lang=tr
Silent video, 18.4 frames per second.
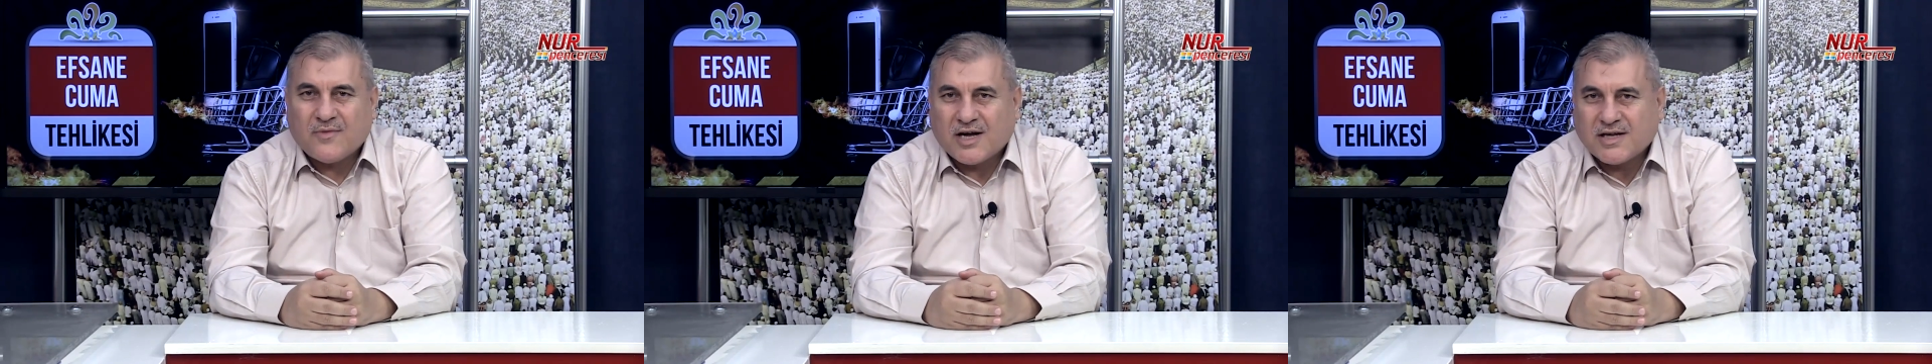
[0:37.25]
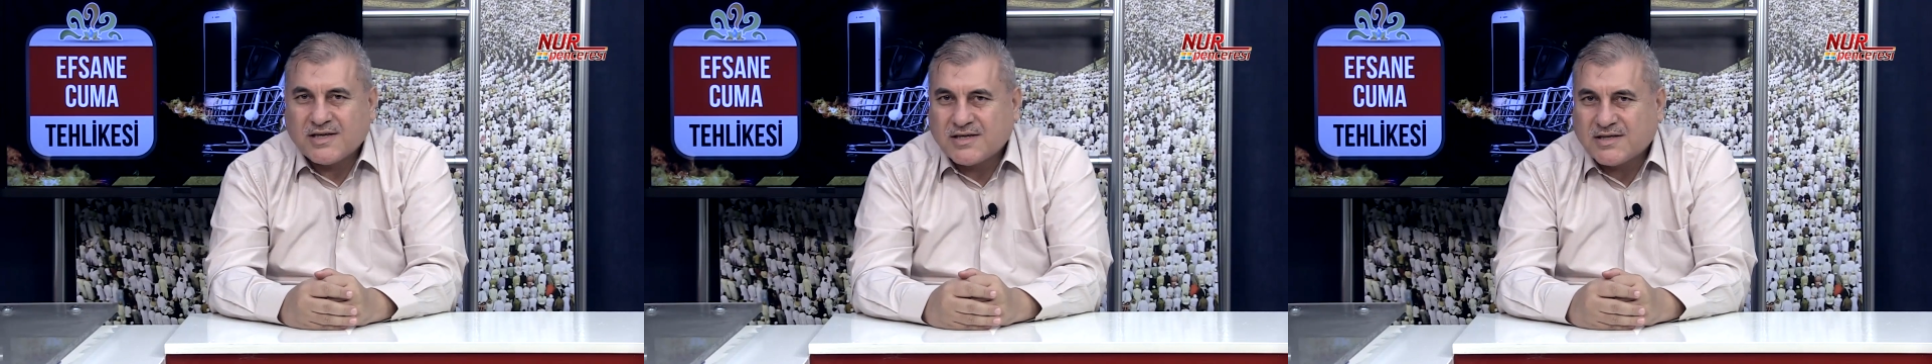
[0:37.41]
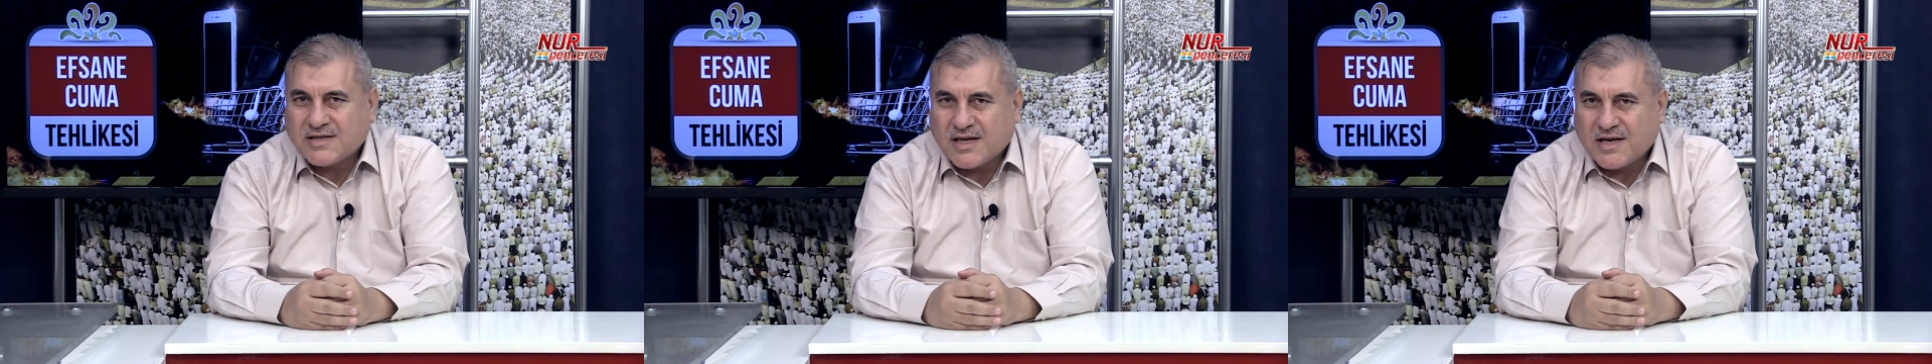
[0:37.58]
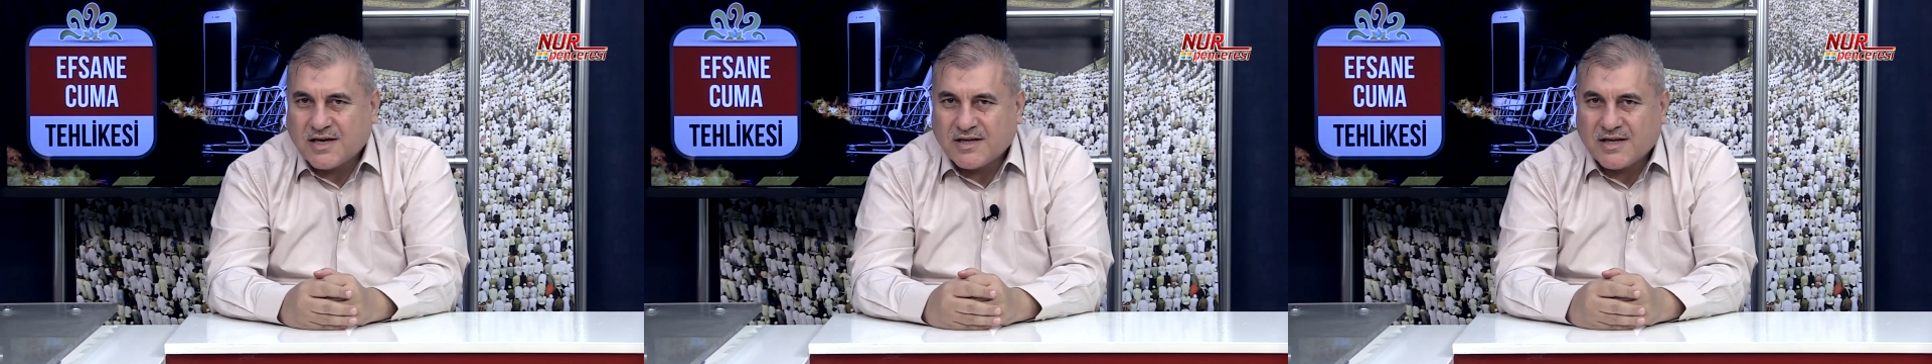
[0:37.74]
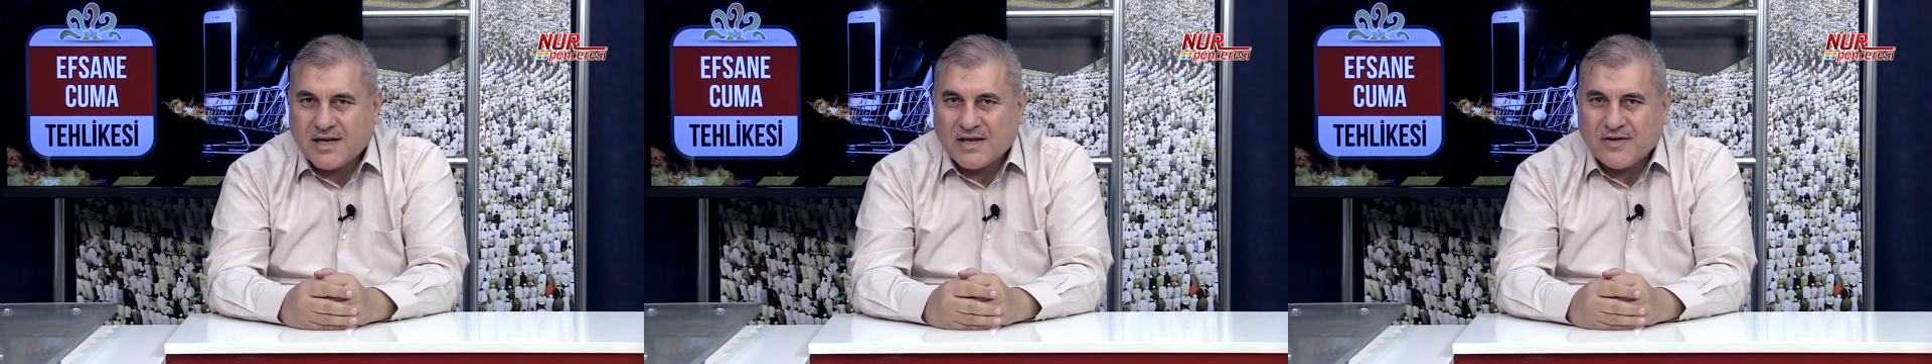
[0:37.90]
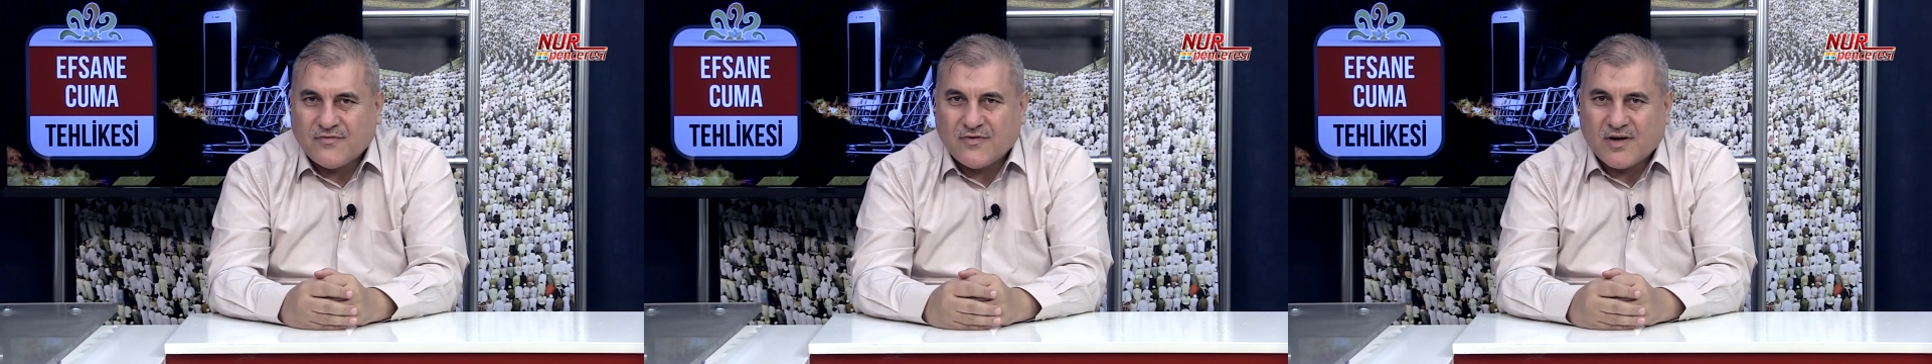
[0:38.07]

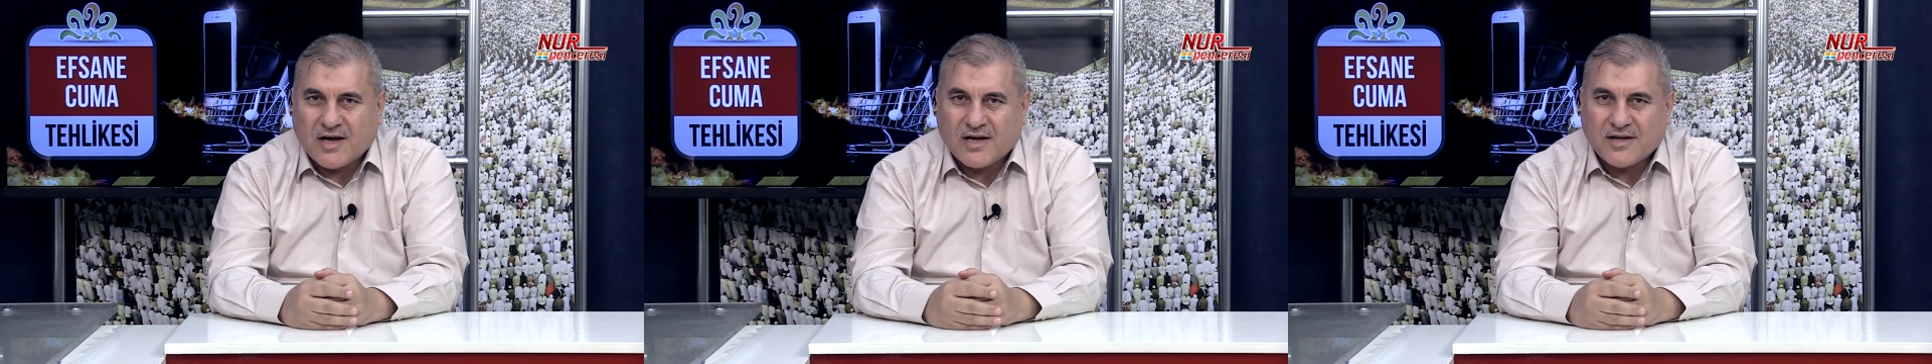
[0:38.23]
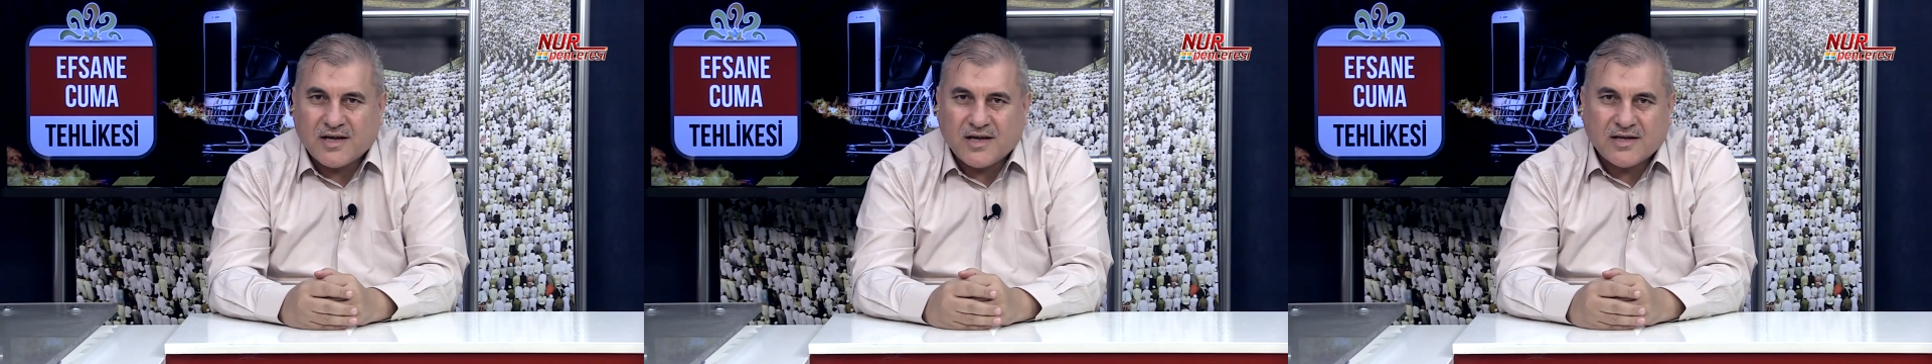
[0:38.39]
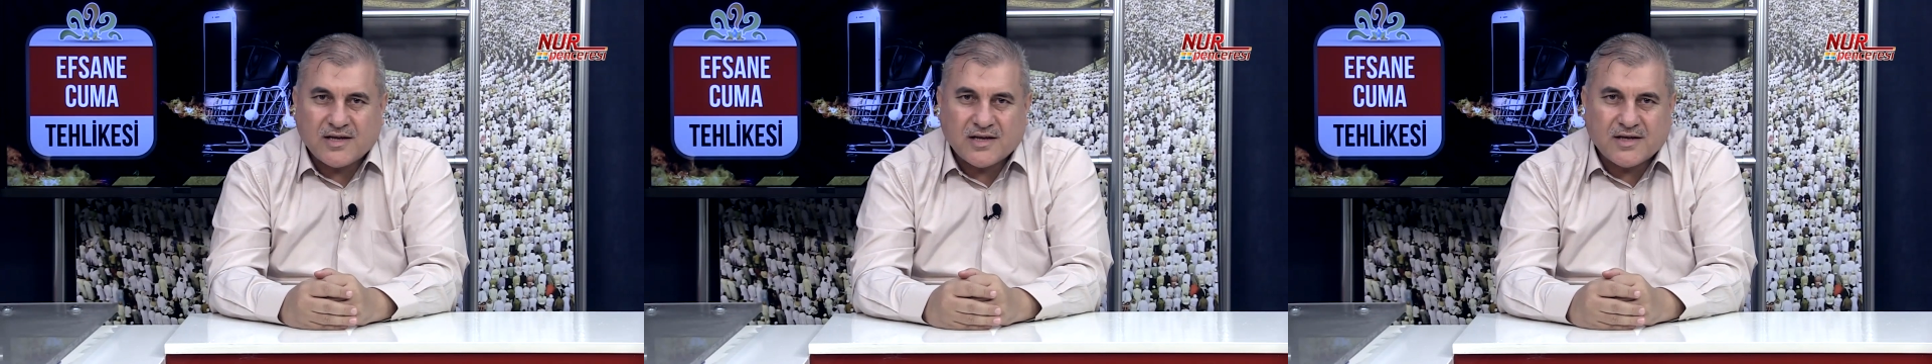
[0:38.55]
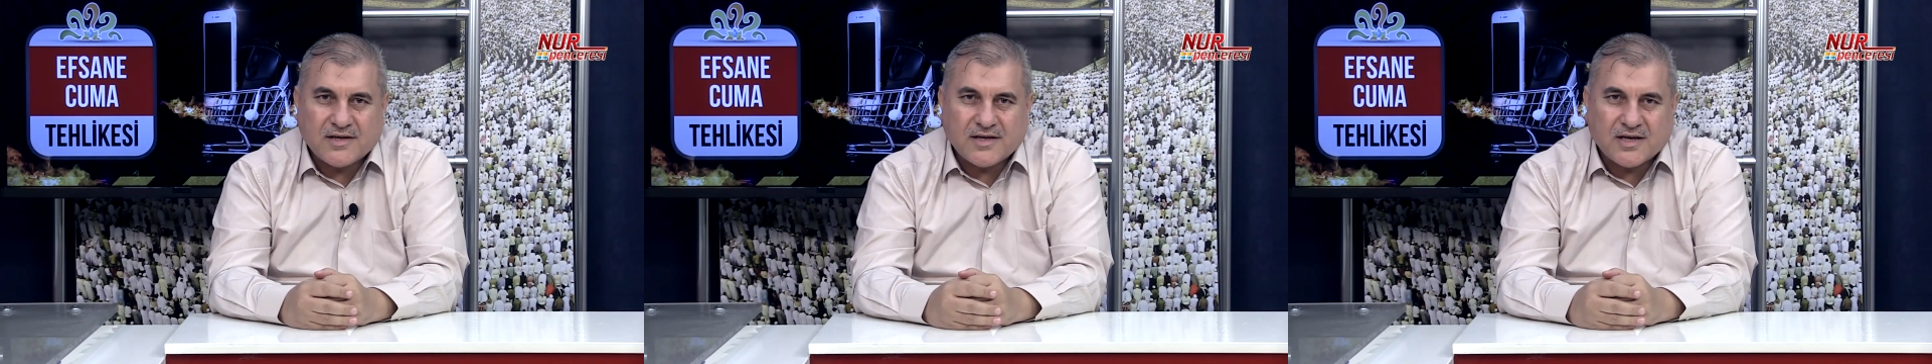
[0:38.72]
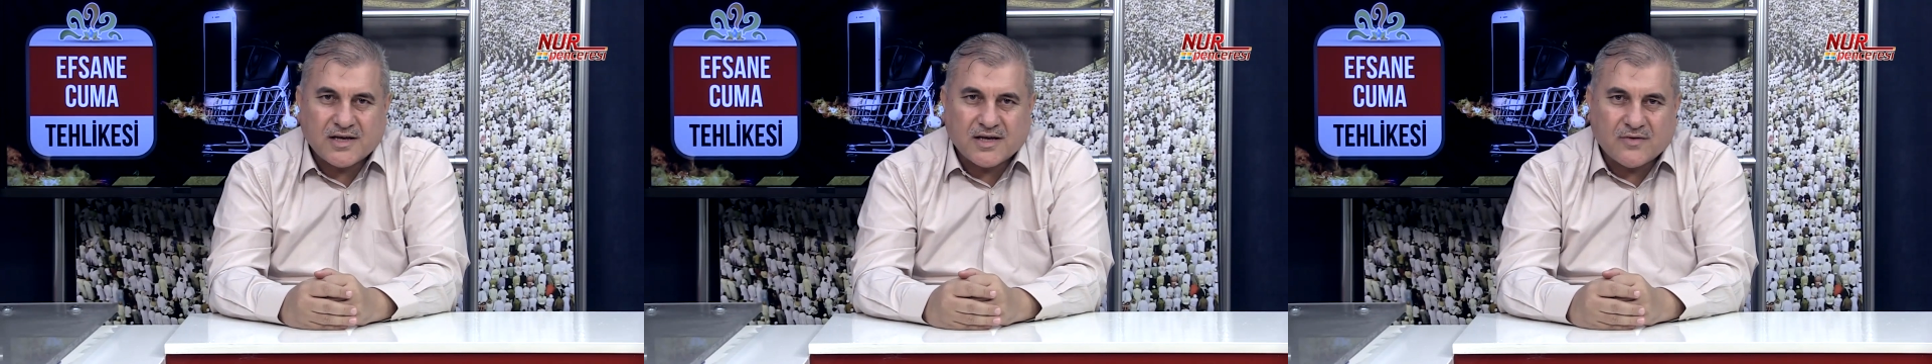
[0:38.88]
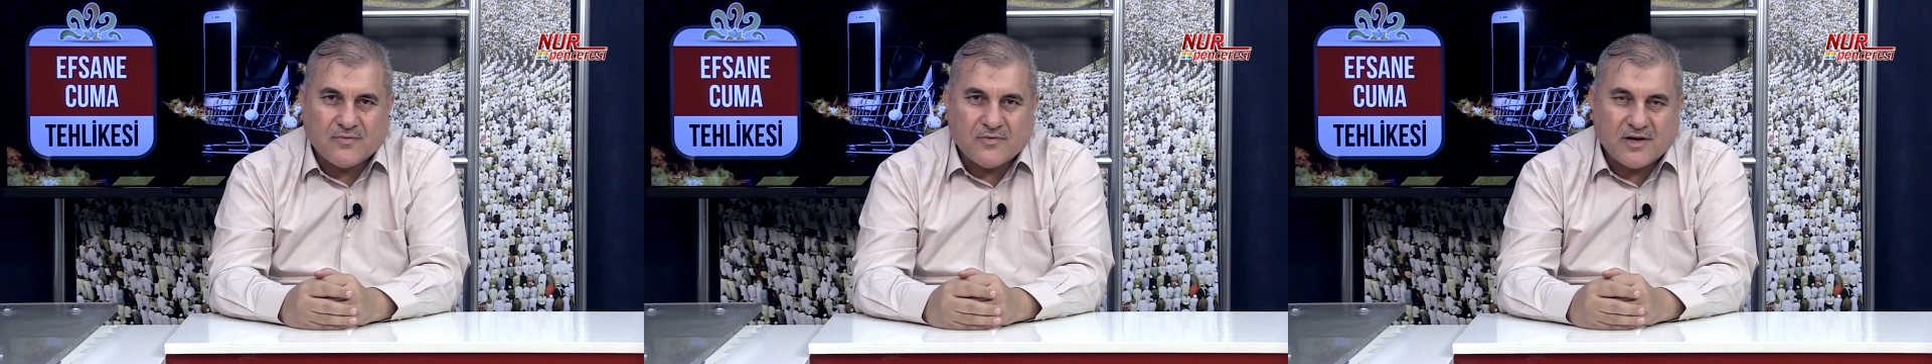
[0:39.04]
hadislerinde ifade
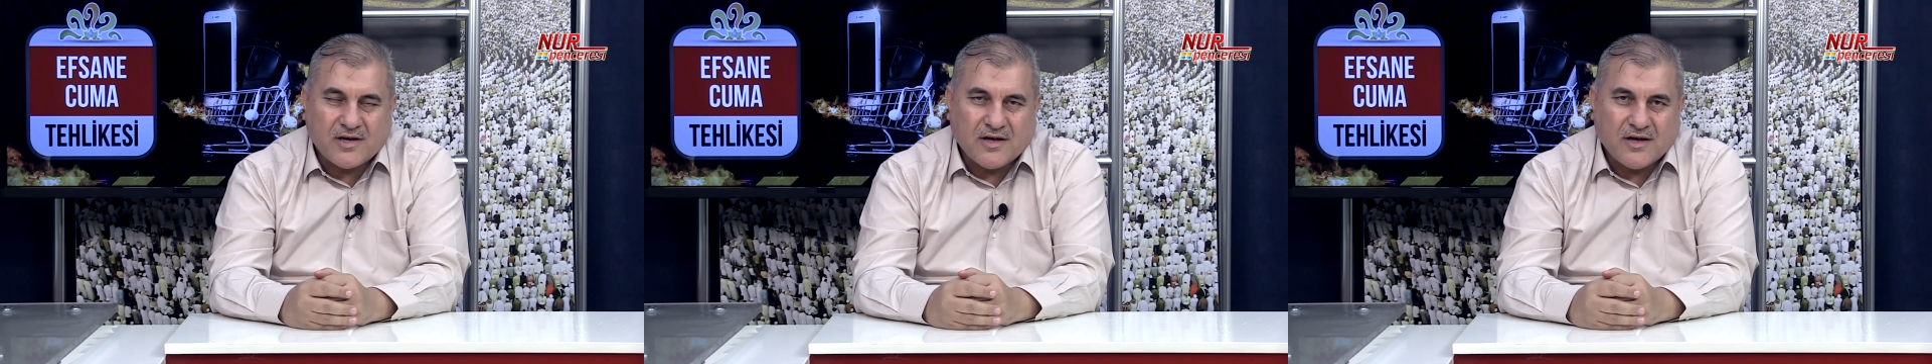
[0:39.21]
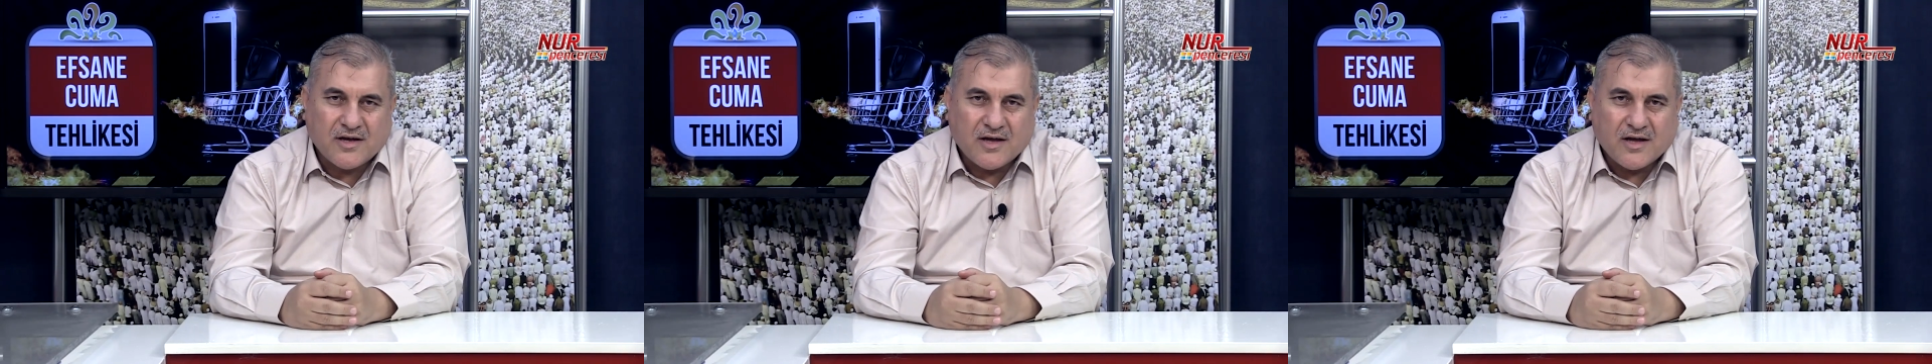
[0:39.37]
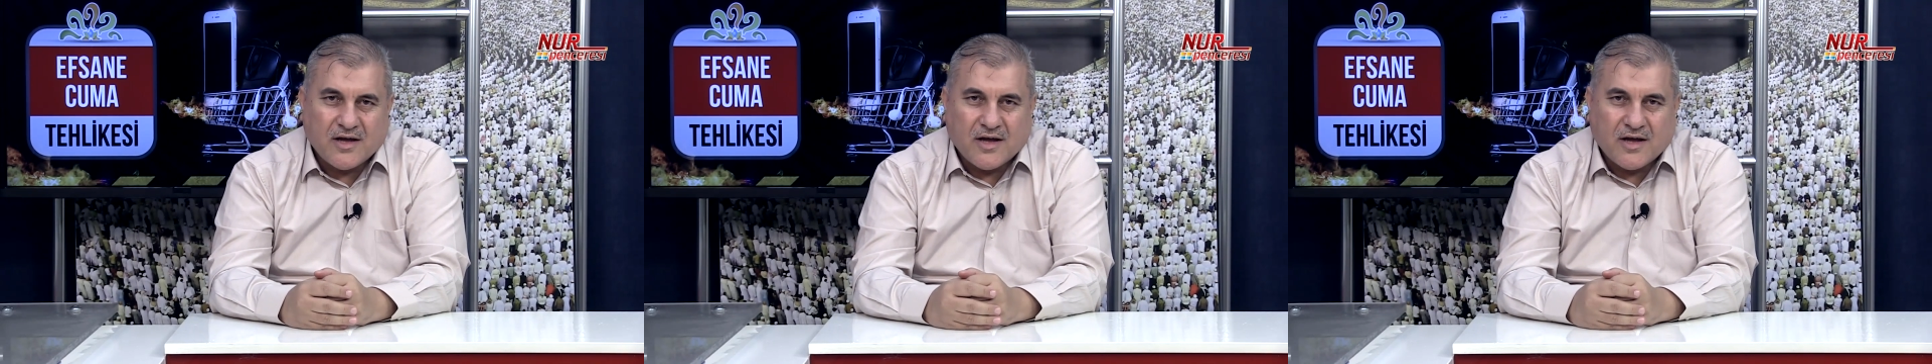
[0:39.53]
edildiği gibi